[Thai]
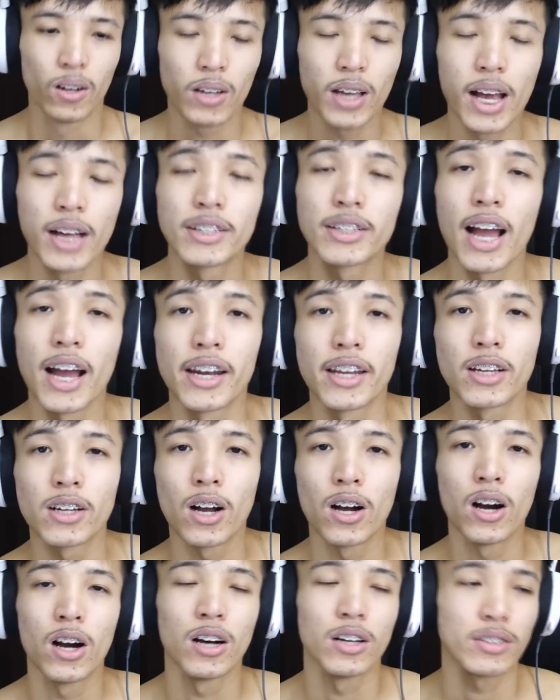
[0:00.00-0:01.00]
โอเคฉากนี้
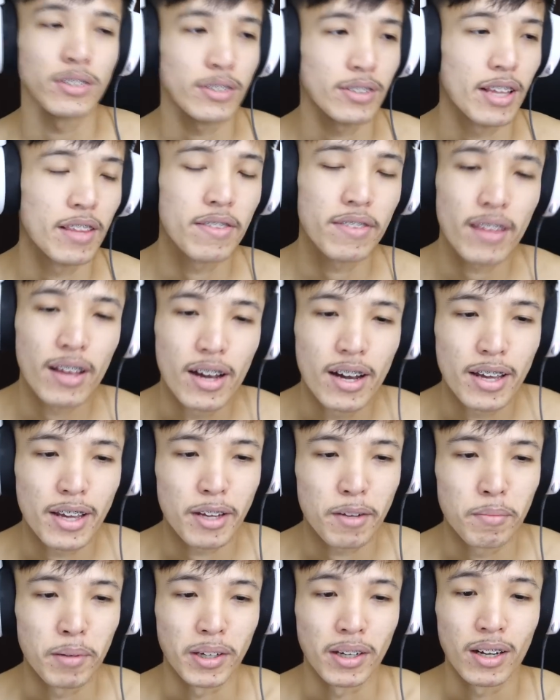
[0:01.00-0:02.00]
ก็เซนเซอร์
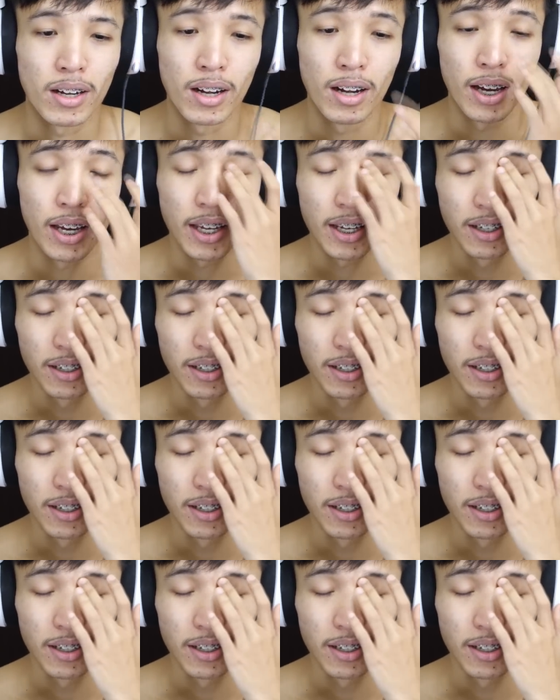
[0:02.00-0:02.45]
อีกเหมือนเคย